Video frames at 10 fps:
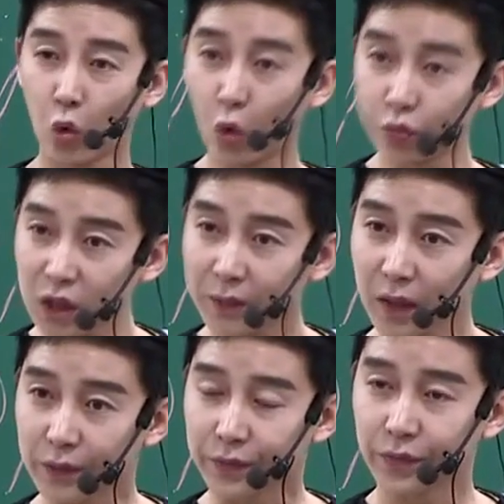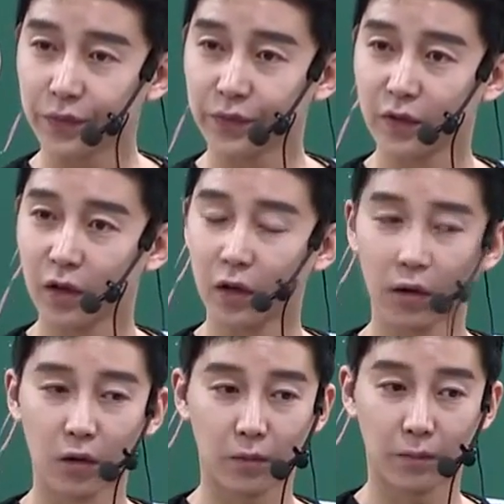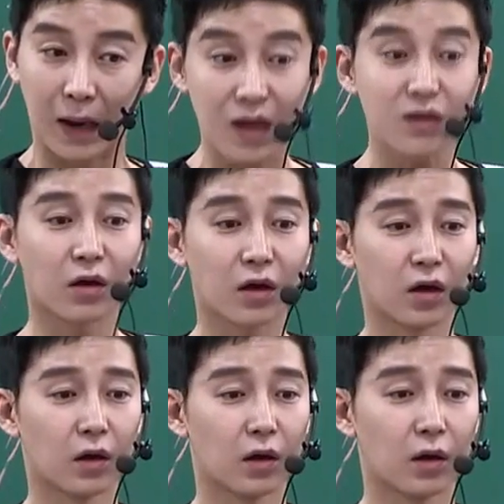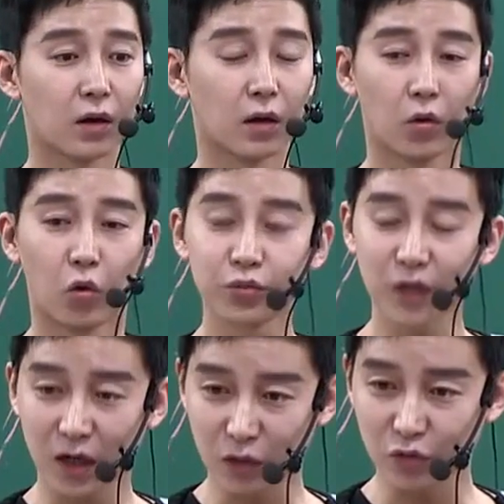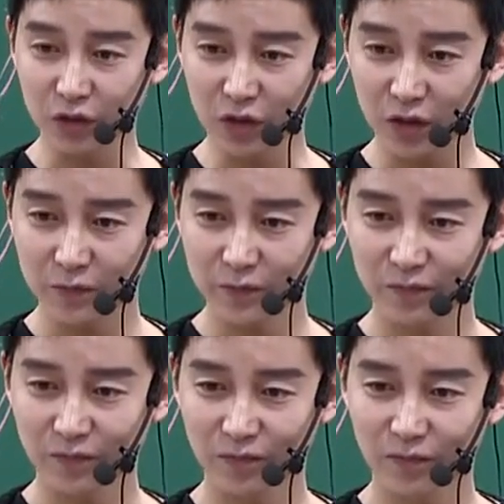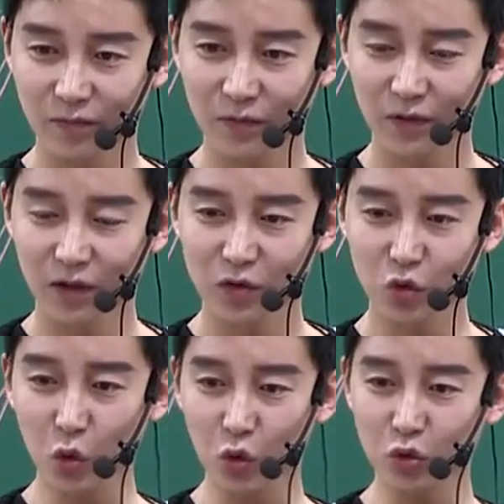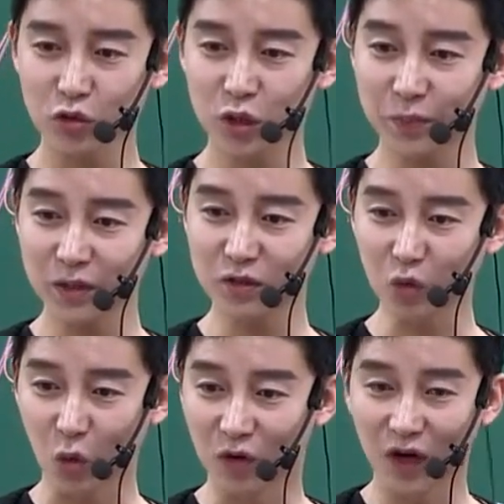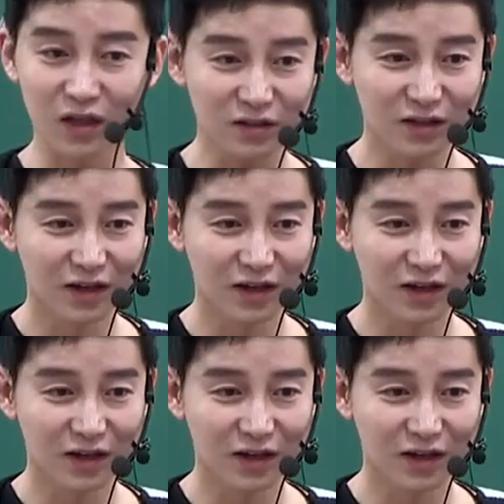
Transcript: 5분이면 망한 거야. 5분 안에 갔다 올 수 있니? 초고속 스피드 똥 가능?